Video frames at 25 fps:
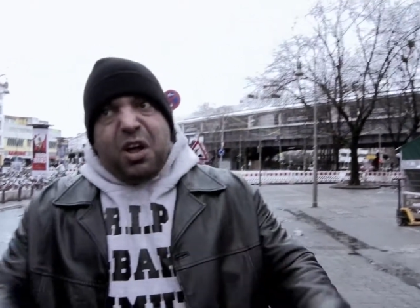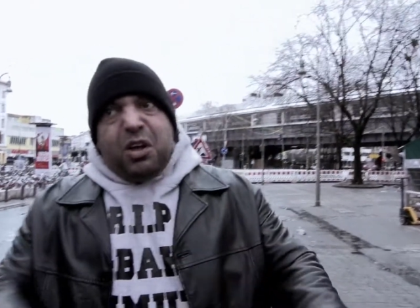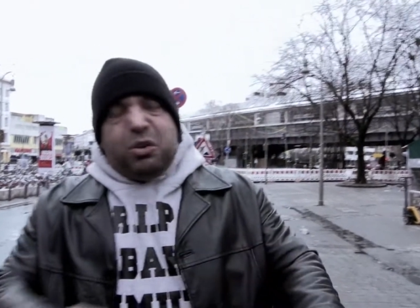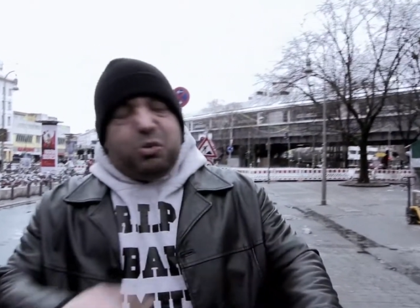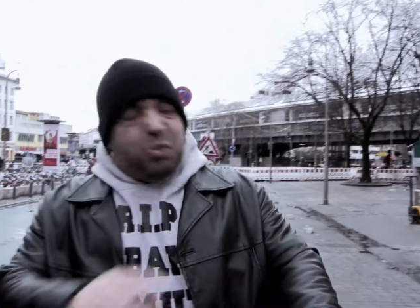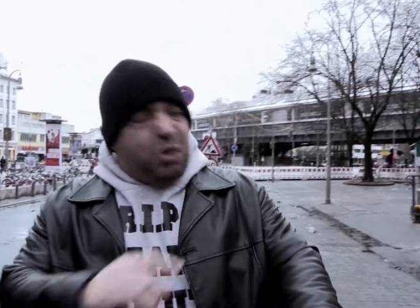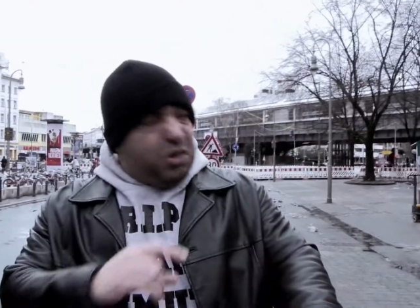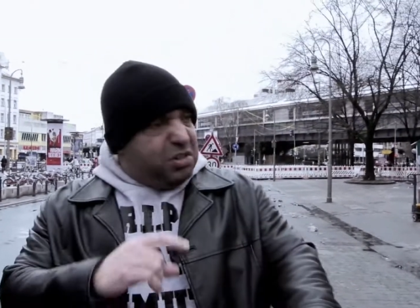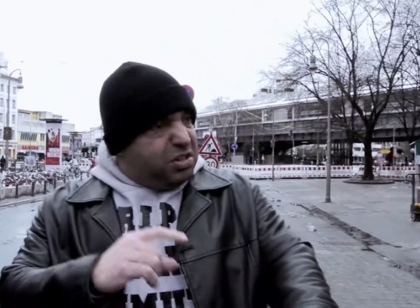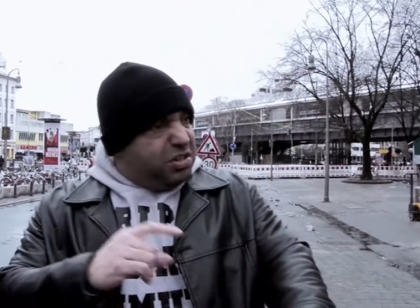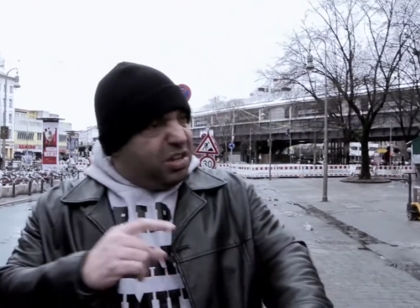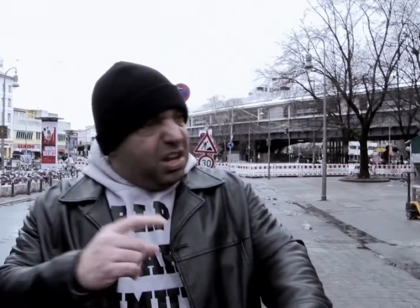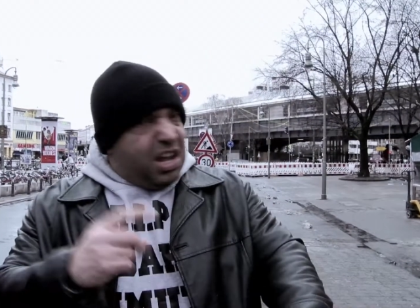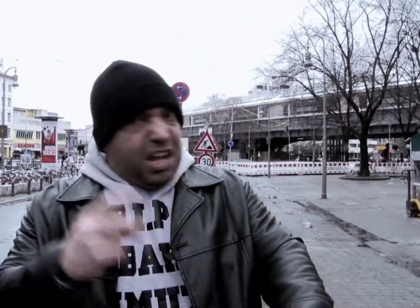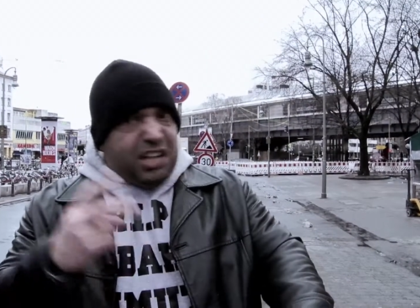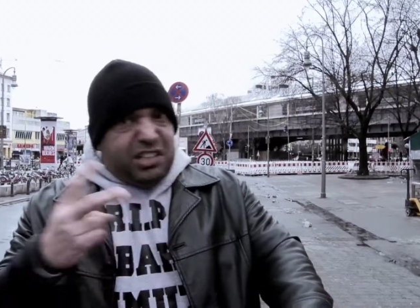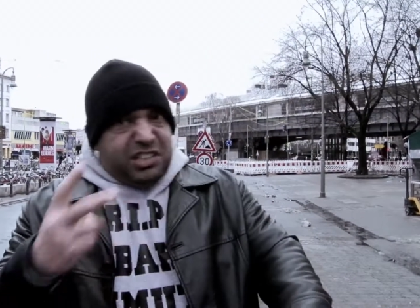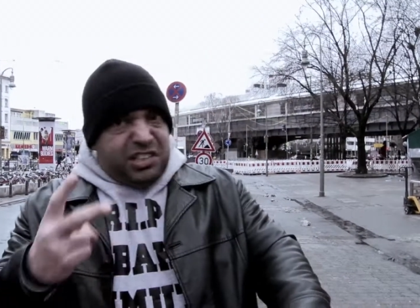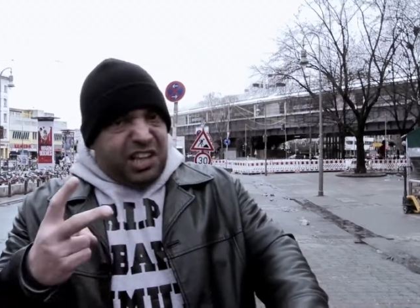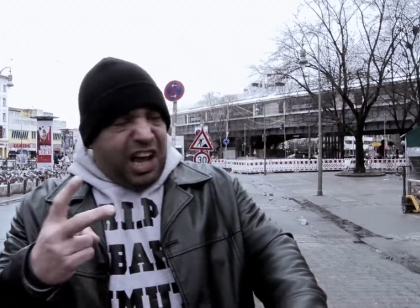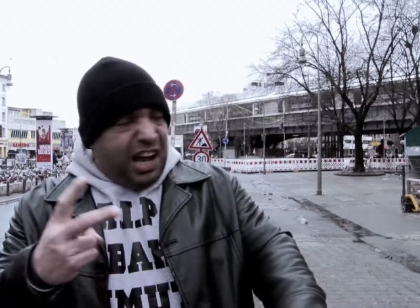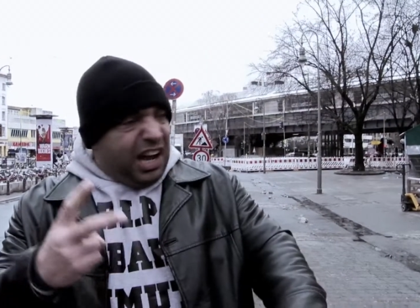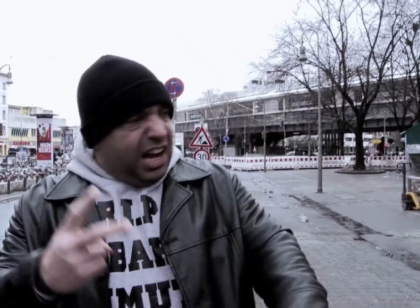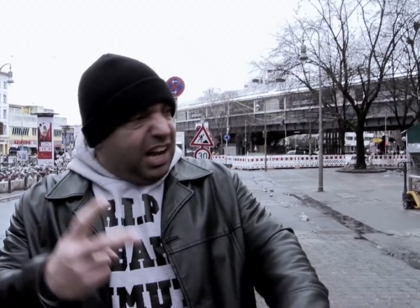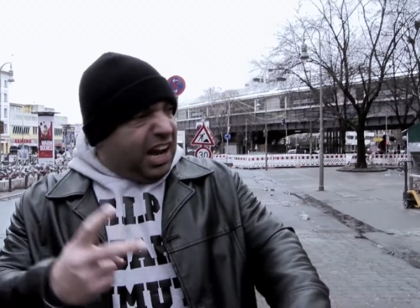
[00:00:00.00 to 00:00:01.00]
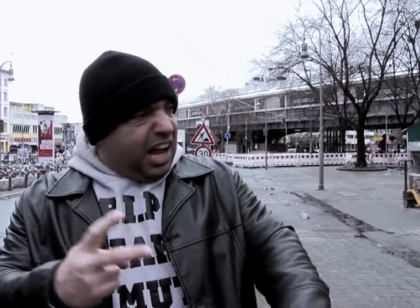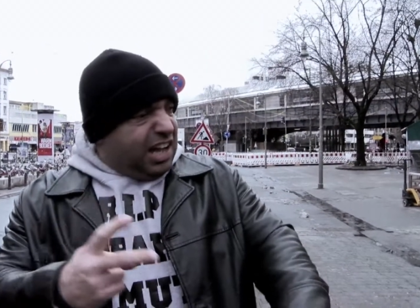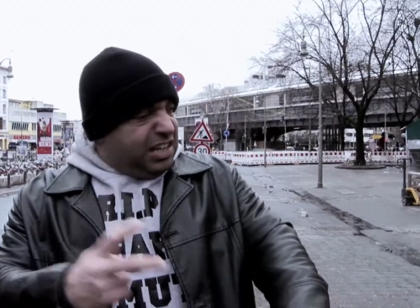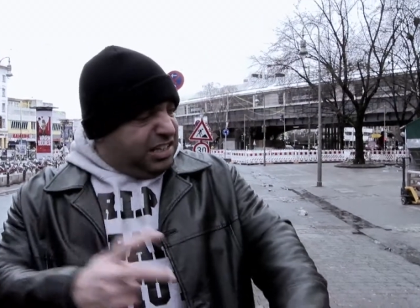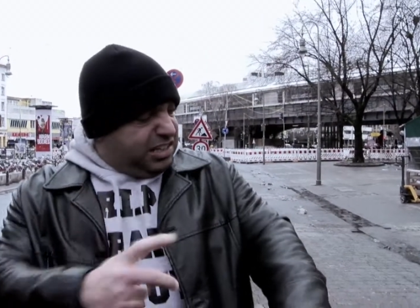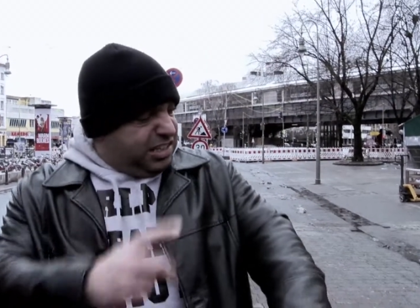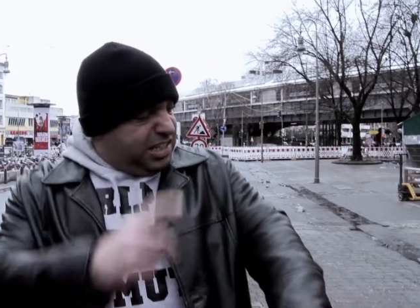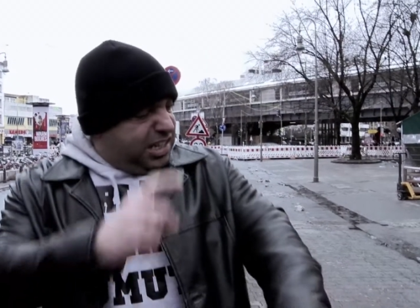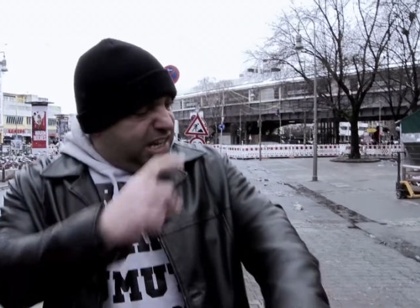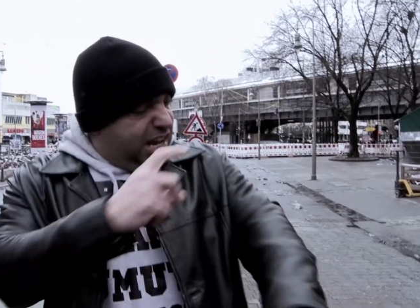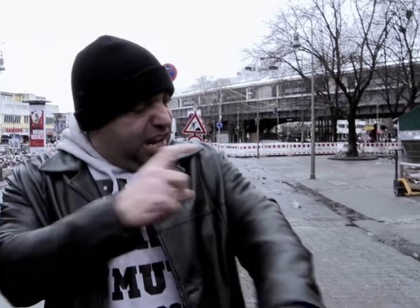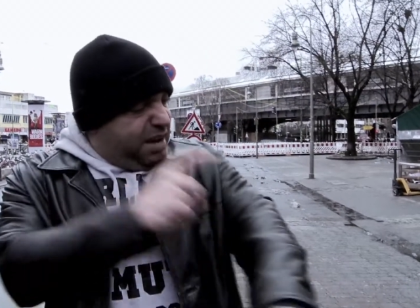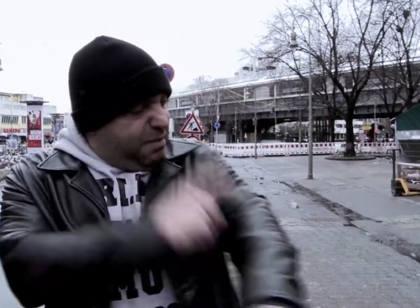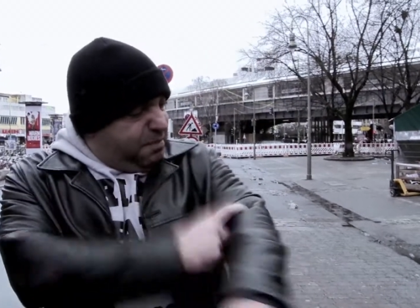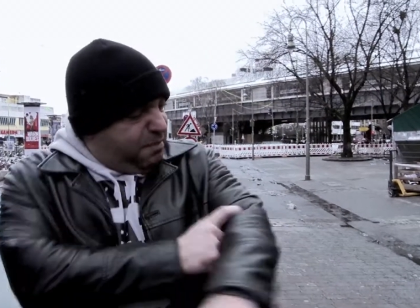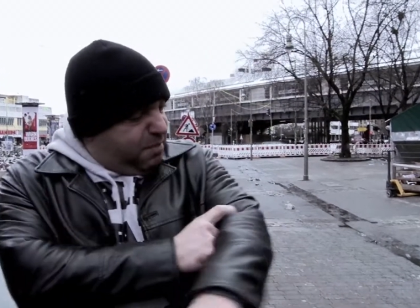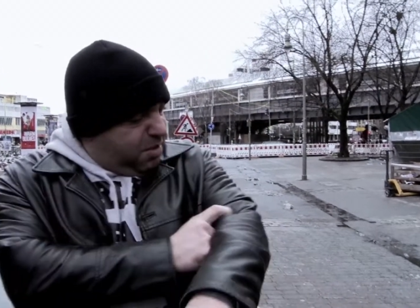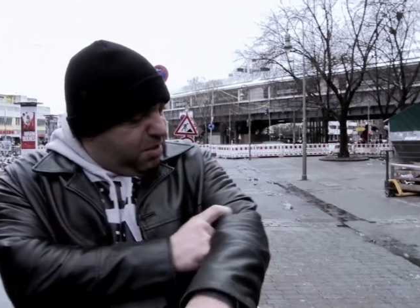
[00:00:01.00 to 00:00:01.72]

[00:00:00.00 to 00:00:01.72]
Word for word: du hast Zange kannst du nehmen